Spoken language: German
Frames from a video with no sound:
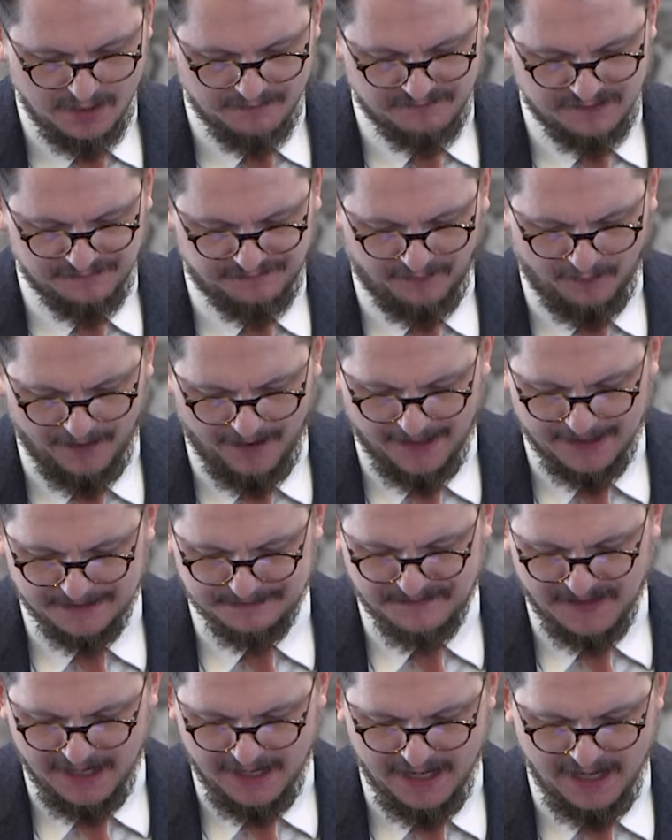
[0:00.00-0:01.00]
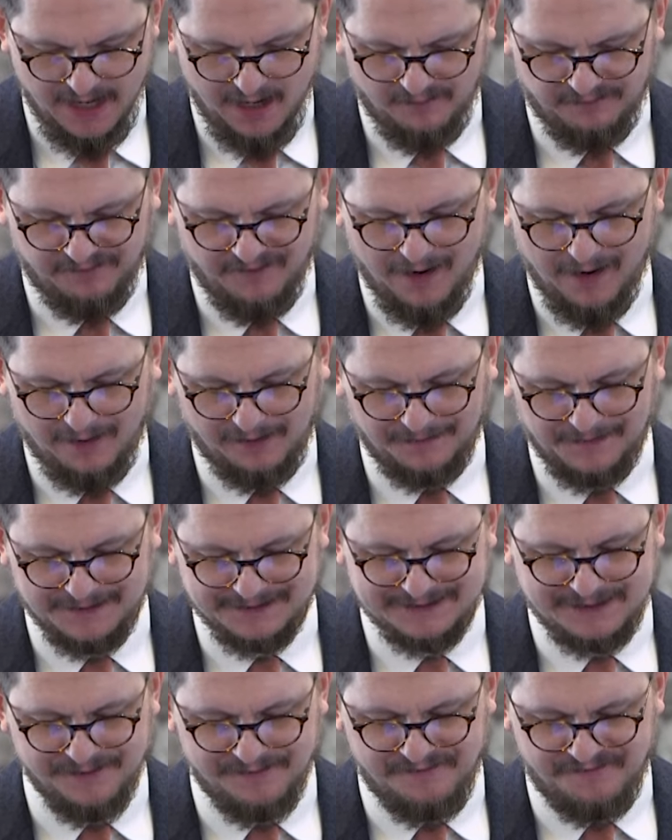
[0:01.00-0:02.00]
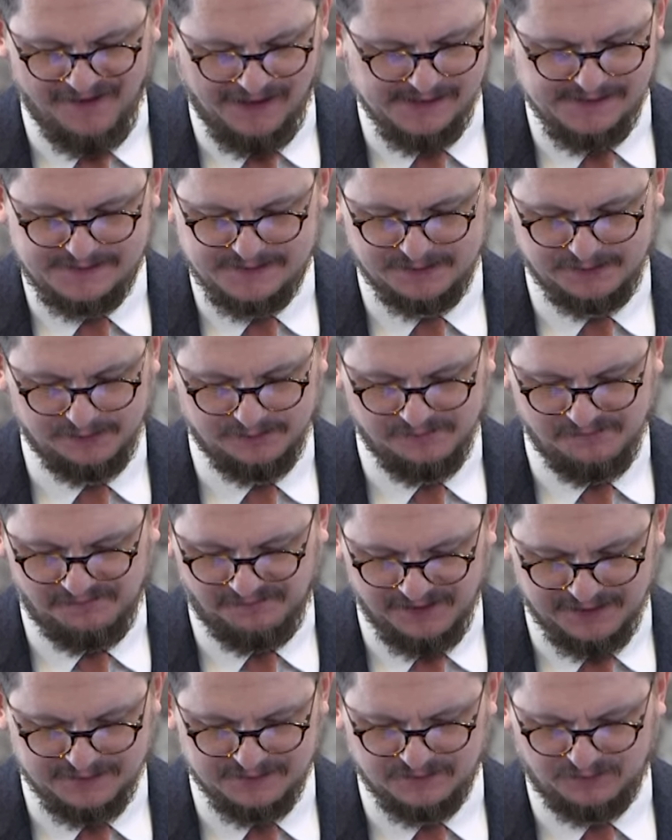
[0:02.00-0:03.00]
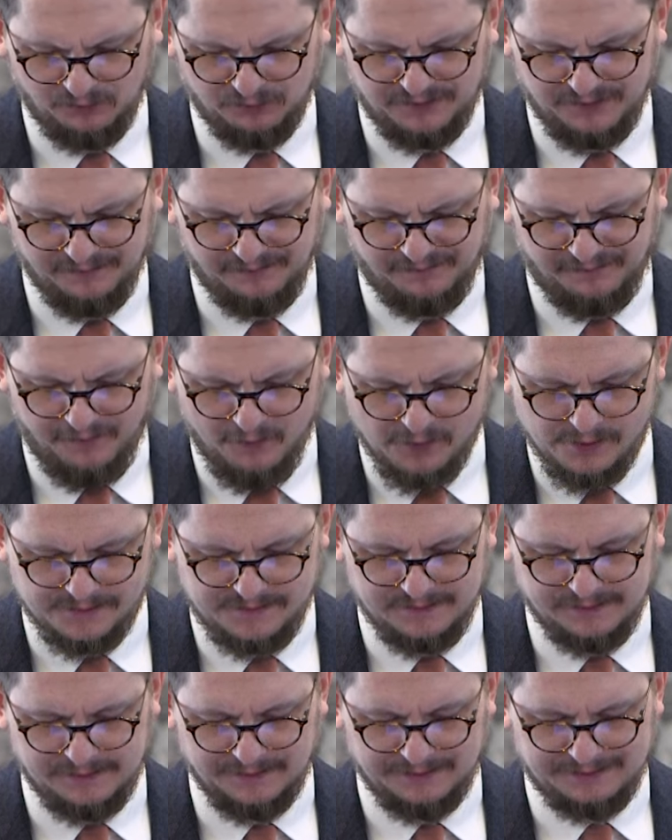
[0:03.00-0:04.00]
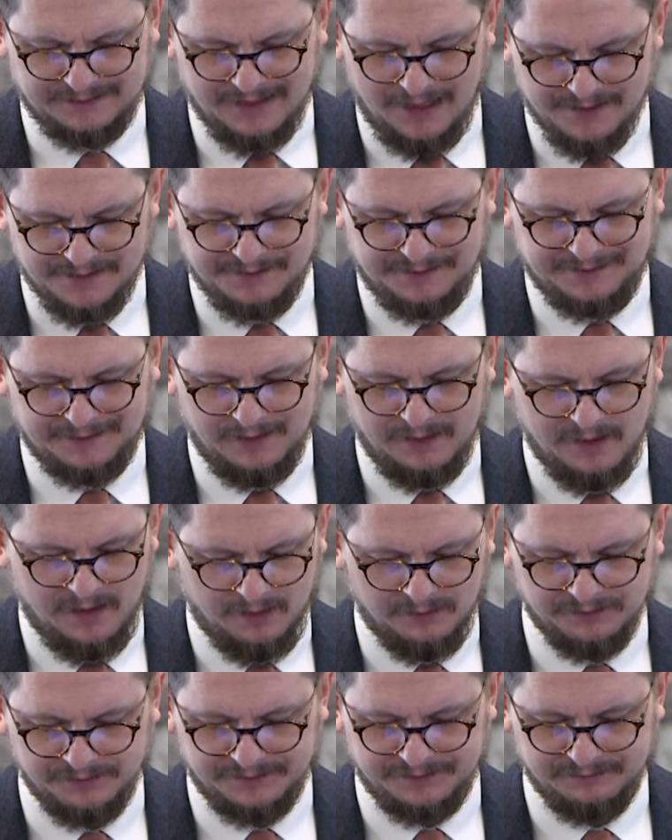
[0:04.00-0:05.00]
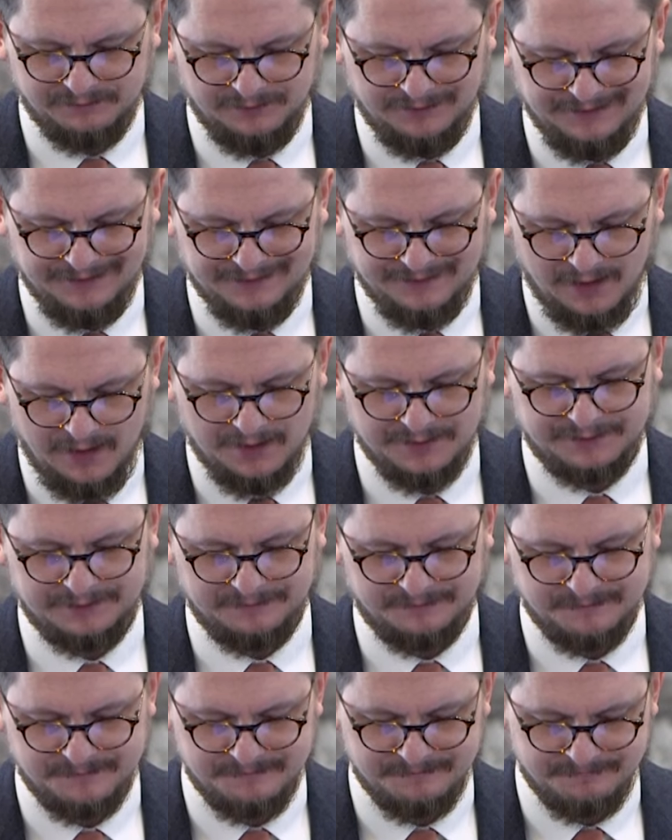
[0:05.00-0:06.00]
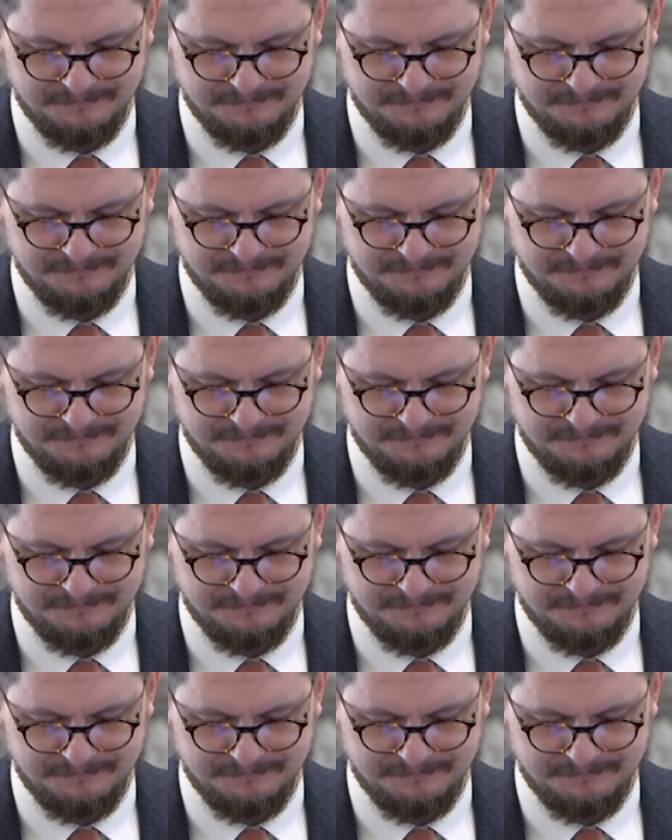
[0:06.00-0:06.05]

wie von einem daherfahrenden gewaltigen Wind und erfüllte das ganze Haus, wo sie saßen.